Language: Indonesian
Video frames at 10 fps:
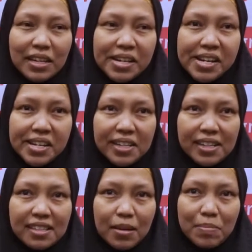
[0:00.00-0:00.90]
Dan
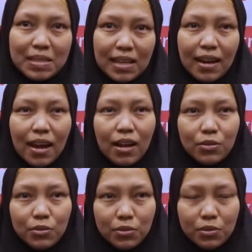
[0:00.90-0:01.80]
kesan pesan
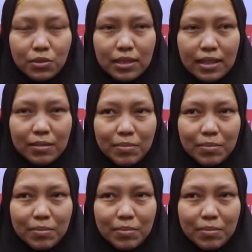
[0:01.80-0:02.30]
aku dengan